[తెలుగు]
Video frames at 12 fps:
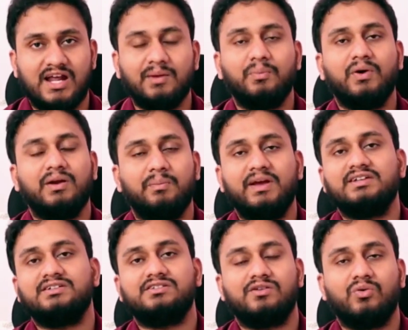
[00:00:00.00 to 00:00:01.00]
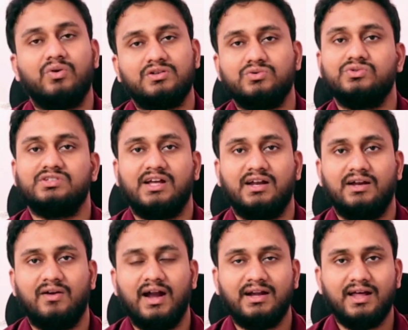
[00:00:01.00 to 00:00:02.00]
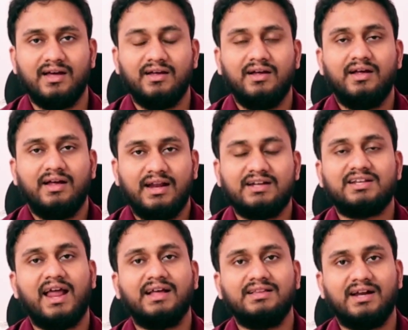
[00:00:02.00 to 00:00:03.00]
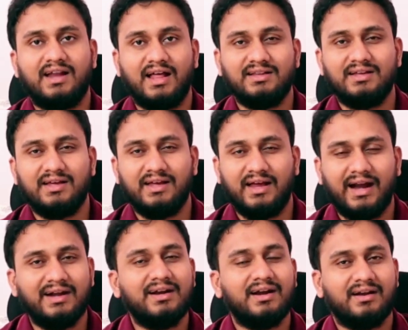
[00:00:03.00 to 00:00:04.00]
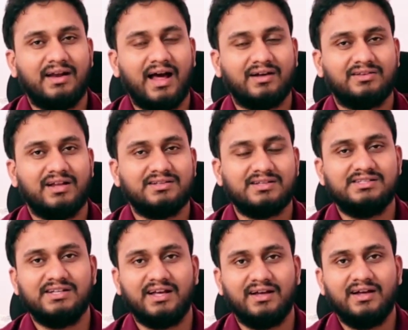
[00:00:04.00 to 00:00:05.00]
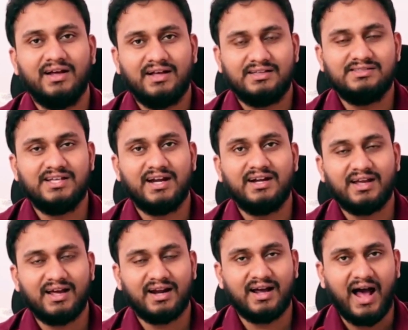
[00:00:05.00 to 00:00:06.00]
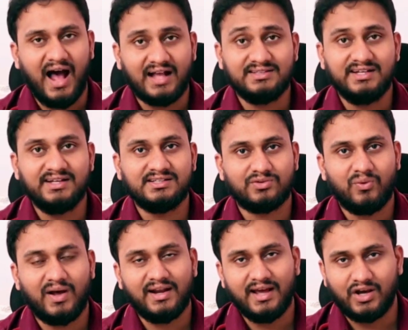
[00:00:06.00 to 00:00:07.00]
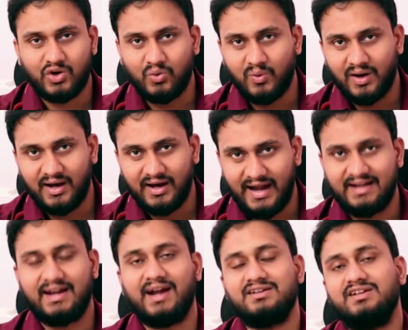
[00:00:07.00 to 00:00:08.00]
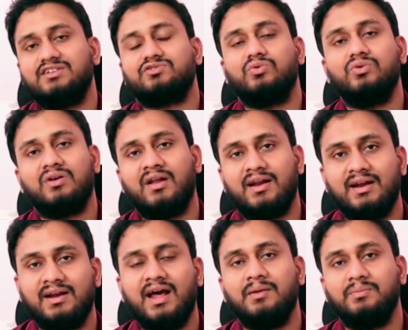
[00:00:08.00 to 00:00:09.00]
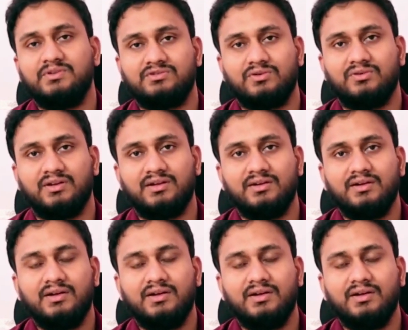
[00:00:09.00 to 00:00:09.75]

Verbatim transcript: చనిపోయిన పేషెంట్స్ని కూడా చూశాను నేను అంటే ఇట్స్ లైక్ దట్ అది హెడ్ నాకు తెలిసి జె జెనెటికల్గా ఆ జీన్స్ వాళ్ళే ఎక్కువ అట్రాక్ట్ చేసుకుంటున్నారని అనిపిస్తుంది